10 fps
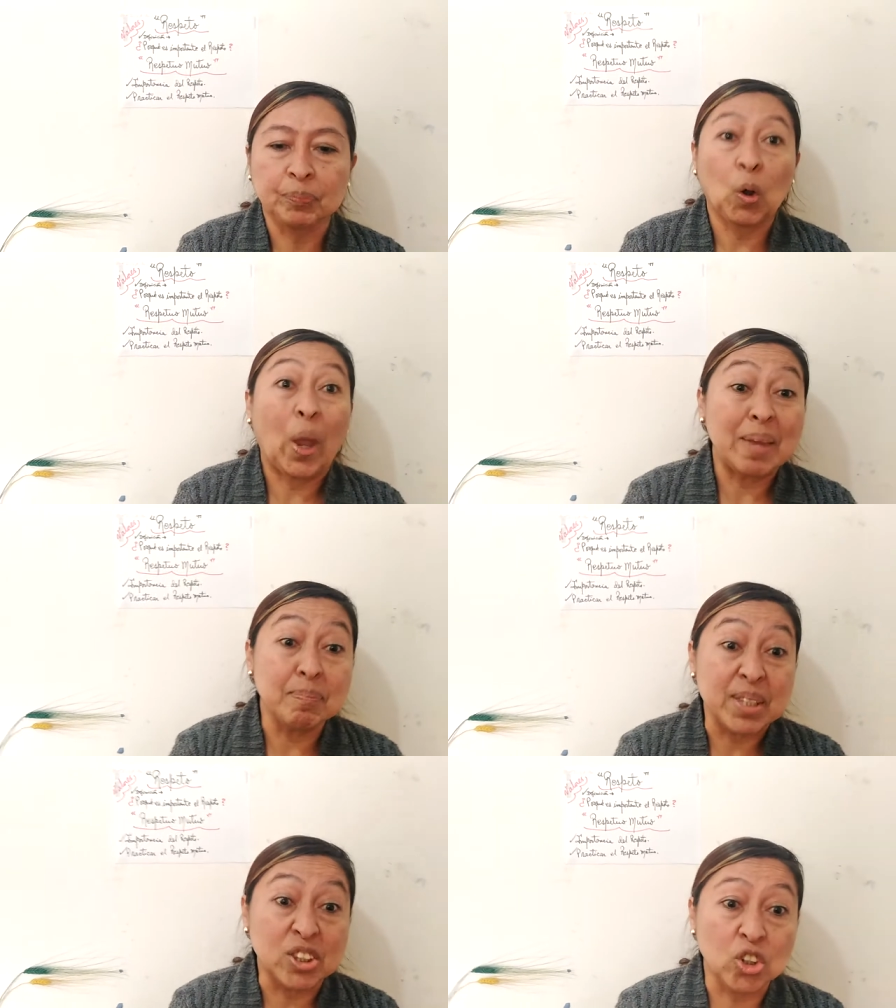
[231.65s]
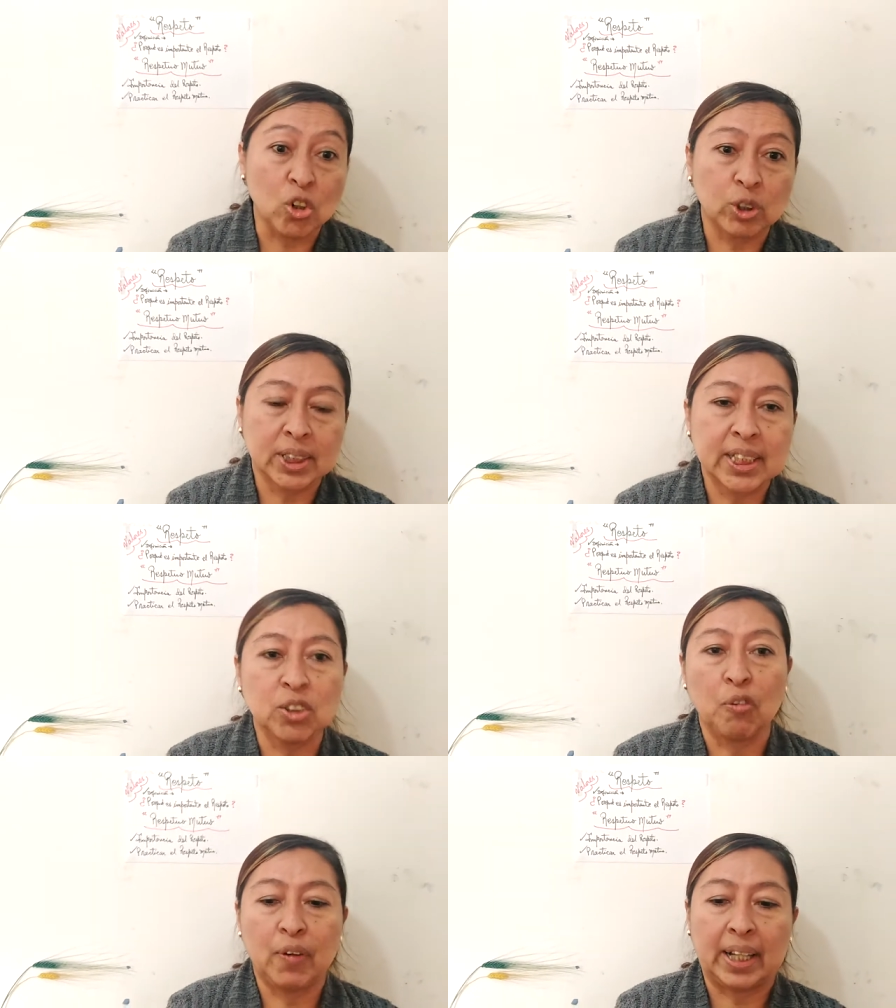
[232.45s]
envidiosas
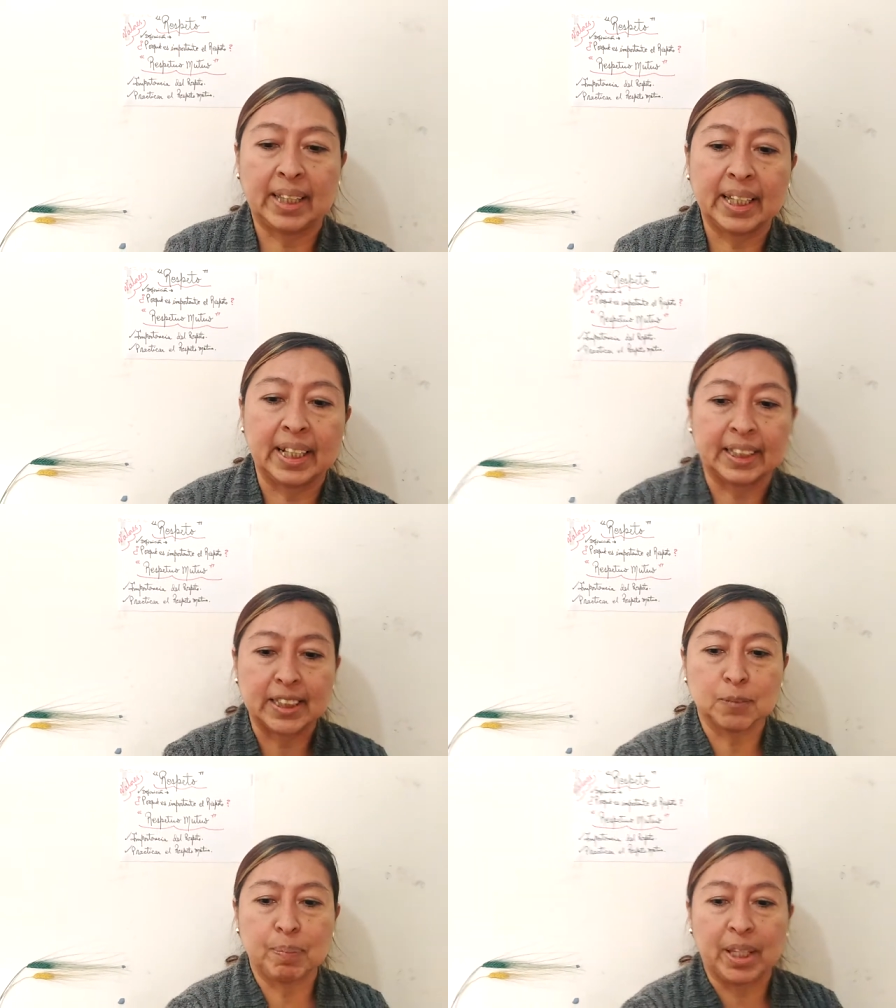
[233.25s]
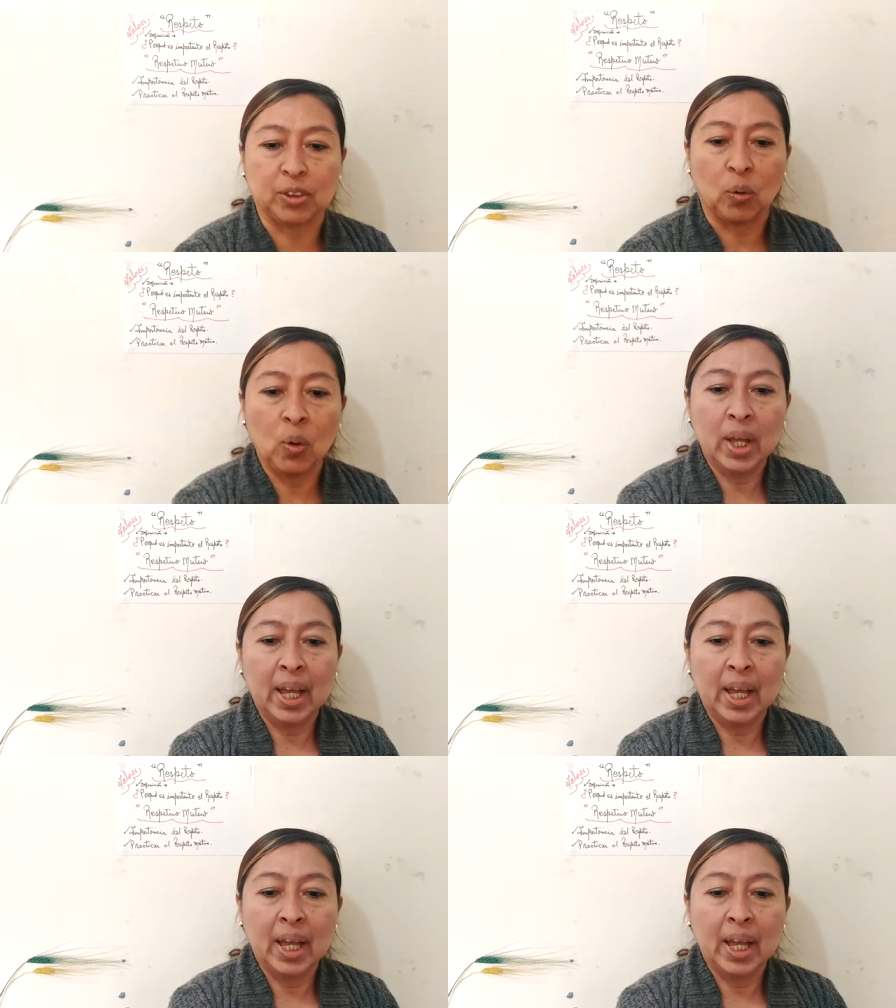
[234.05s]
o faltan el respeto.